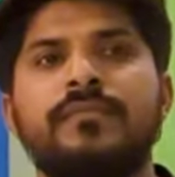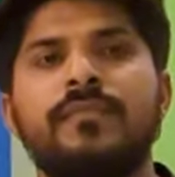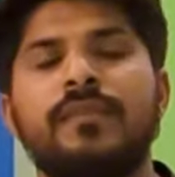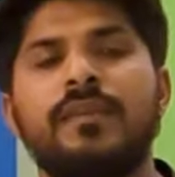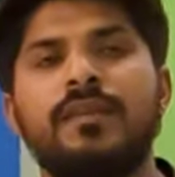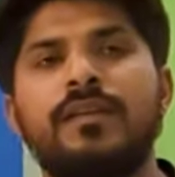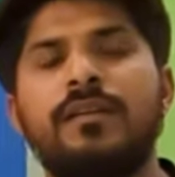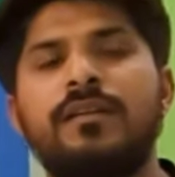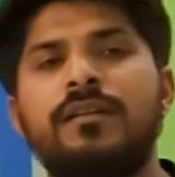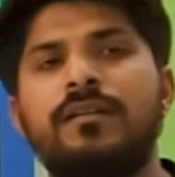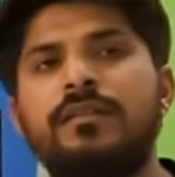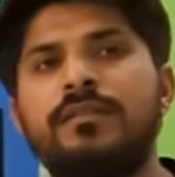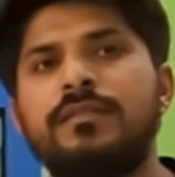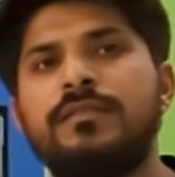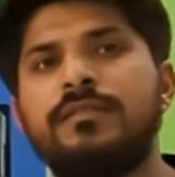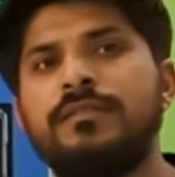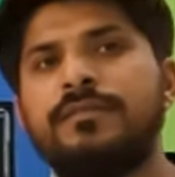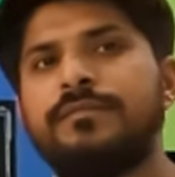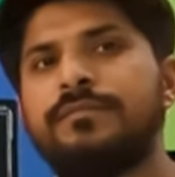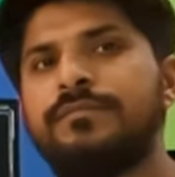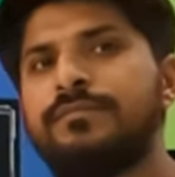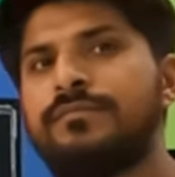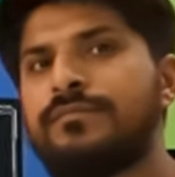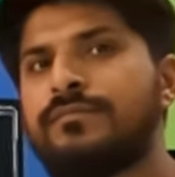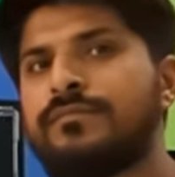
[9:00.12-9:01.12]
तो उसके लिए बंदे
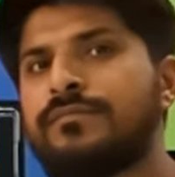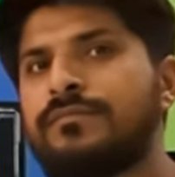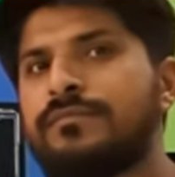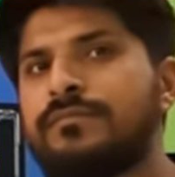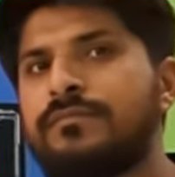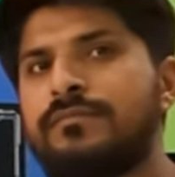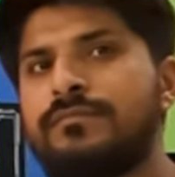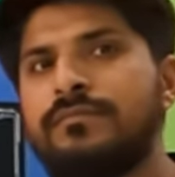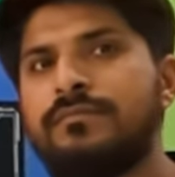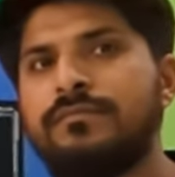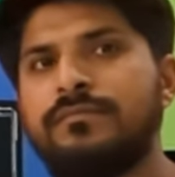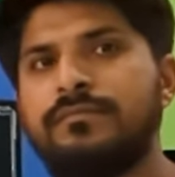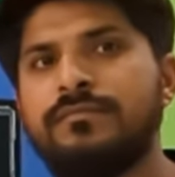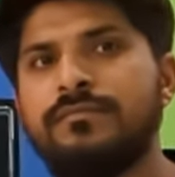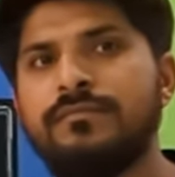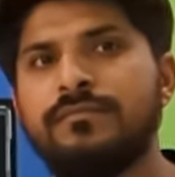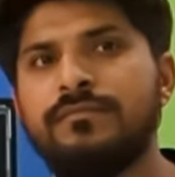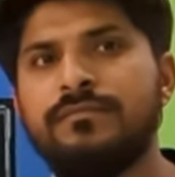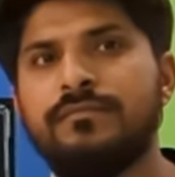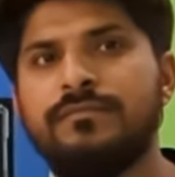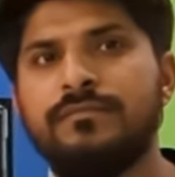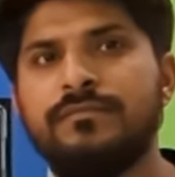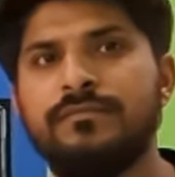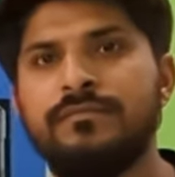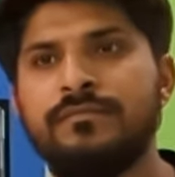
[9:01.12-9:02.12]
को क्या रबता किधर
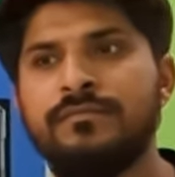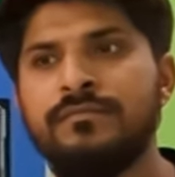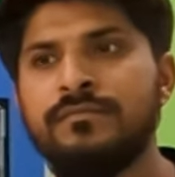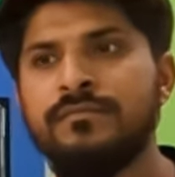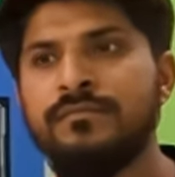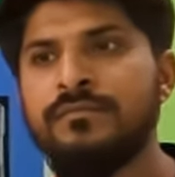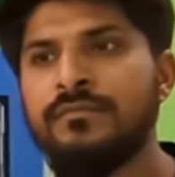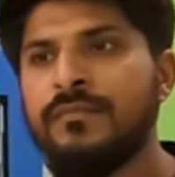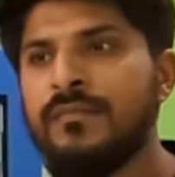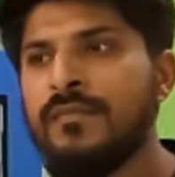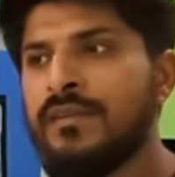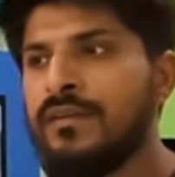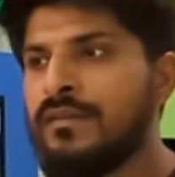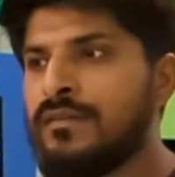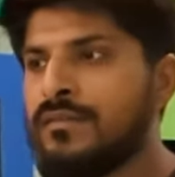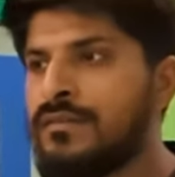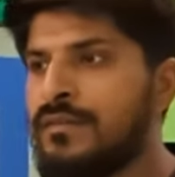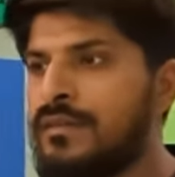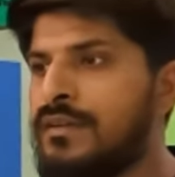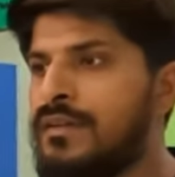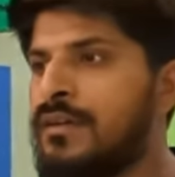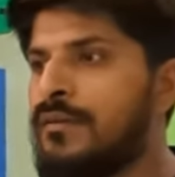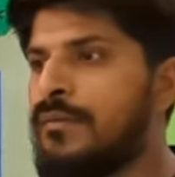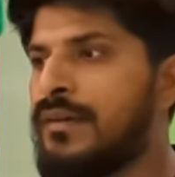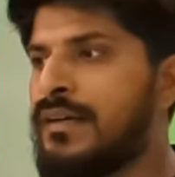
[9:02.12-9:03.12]
करना पड़ेगा
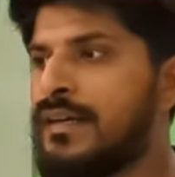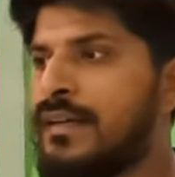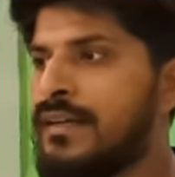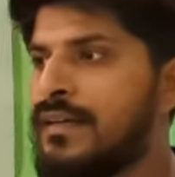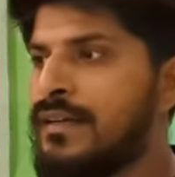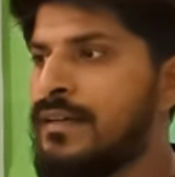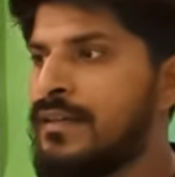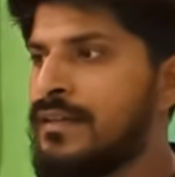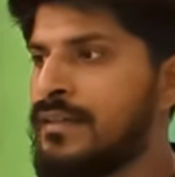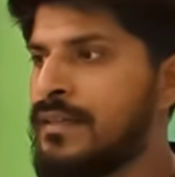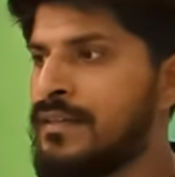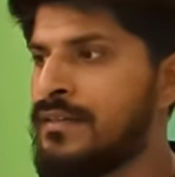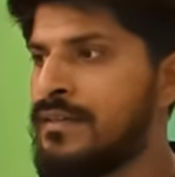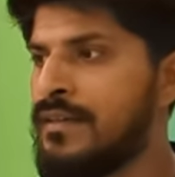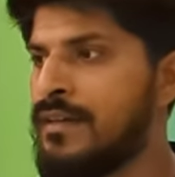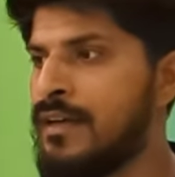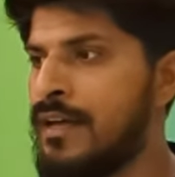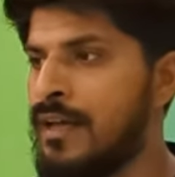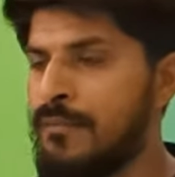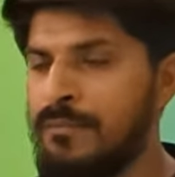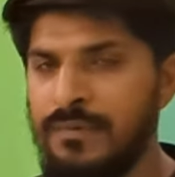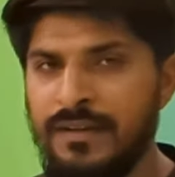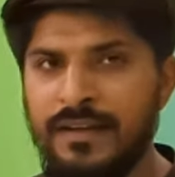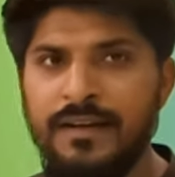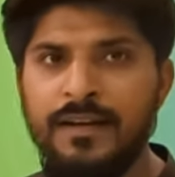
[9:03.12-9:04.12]
मैम हमारा ये
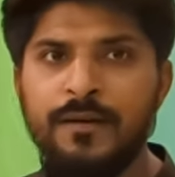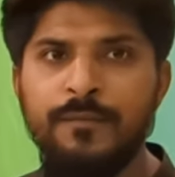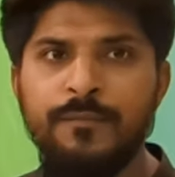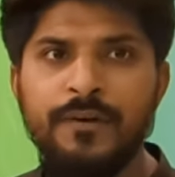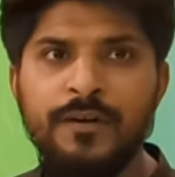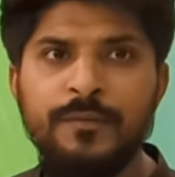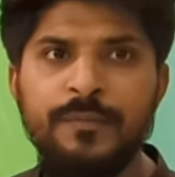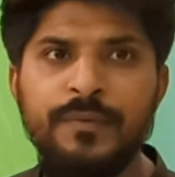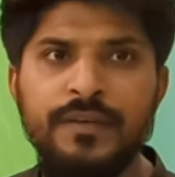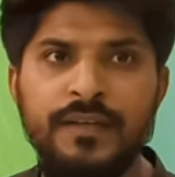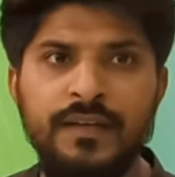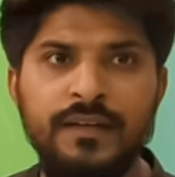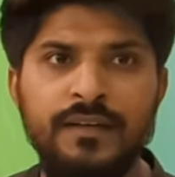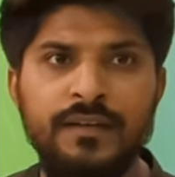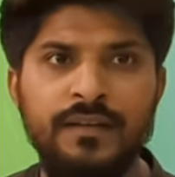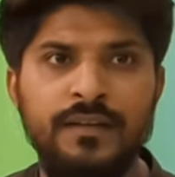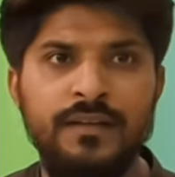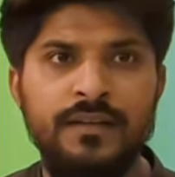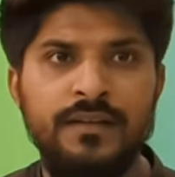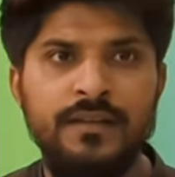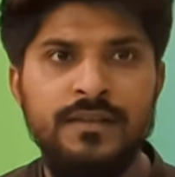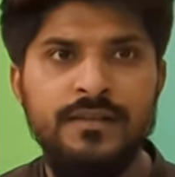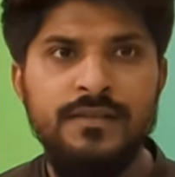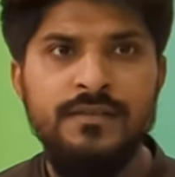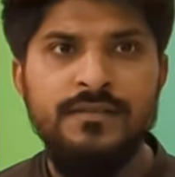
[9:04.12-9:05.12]
हेल्पलाइन नंबर भी है
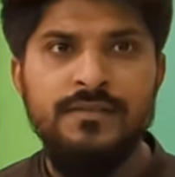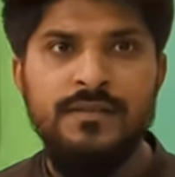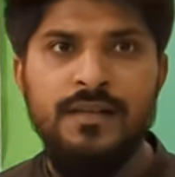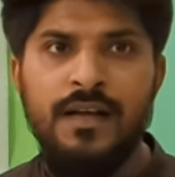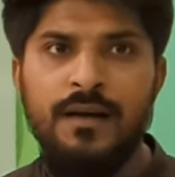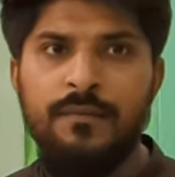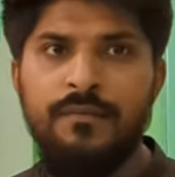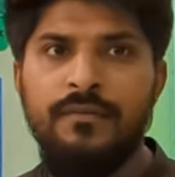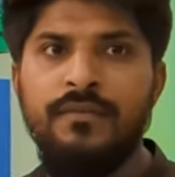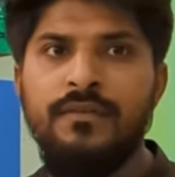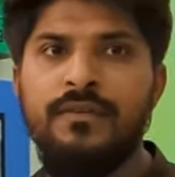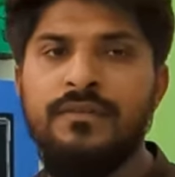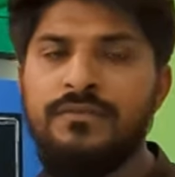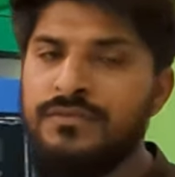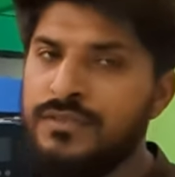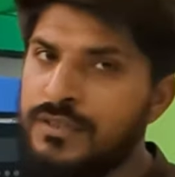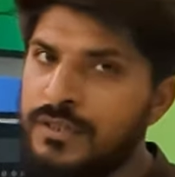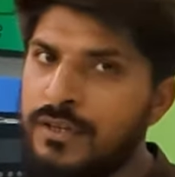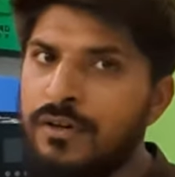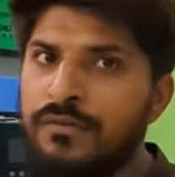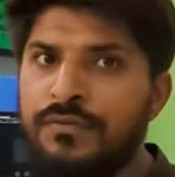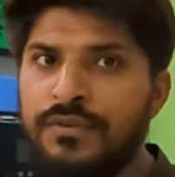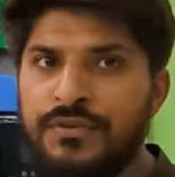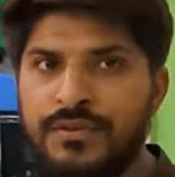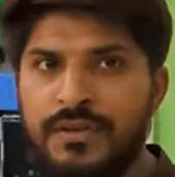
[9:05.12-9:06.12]
ऑफिशियल नंबर है
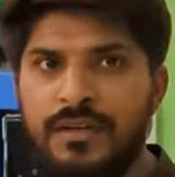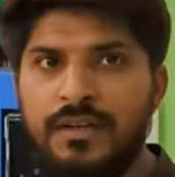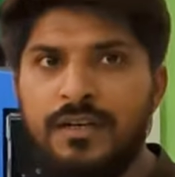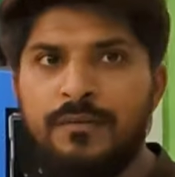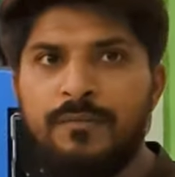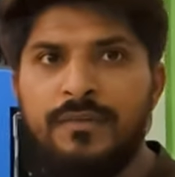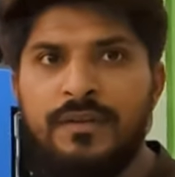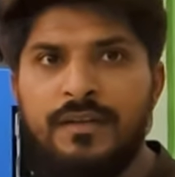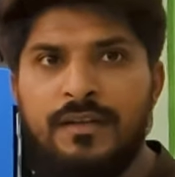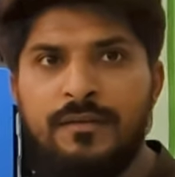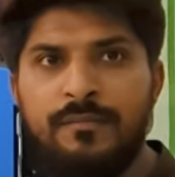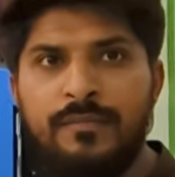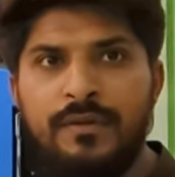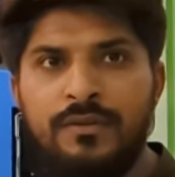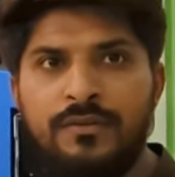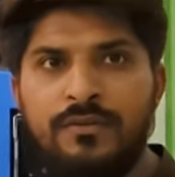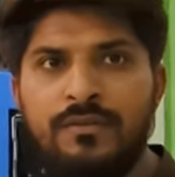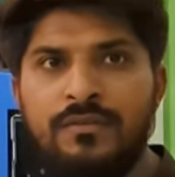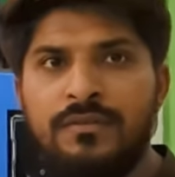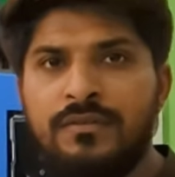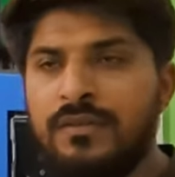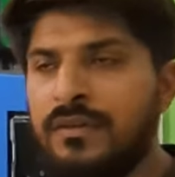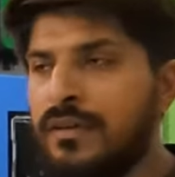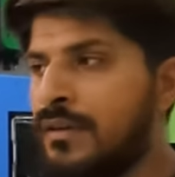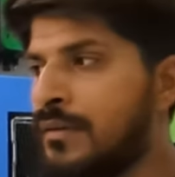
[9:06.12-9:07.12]
ऑफिशियल नंबर है बिल्कुल